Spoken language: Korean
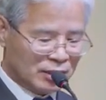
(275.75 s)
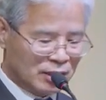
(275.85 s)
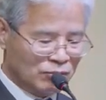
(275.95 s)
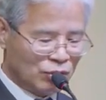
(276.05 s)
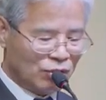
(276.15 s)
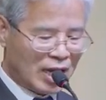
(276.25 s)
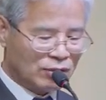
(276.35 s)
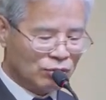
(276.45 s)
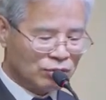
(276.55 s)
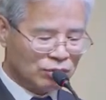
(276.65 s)
그러므로
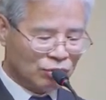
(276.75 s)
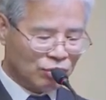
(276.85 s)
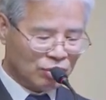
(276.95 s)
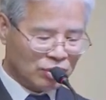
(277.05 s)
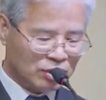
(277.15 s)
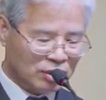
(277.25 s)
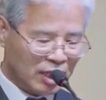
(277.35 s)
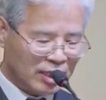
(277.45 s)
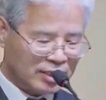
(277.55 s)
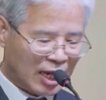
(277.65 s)
강도들도
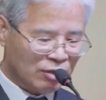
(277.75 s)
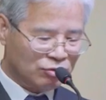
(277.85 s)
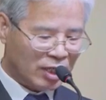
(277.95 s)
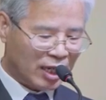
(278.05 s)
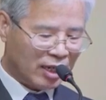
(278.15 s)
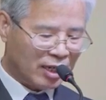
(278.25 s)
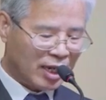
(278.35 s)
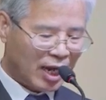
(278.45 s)
그들의 야유에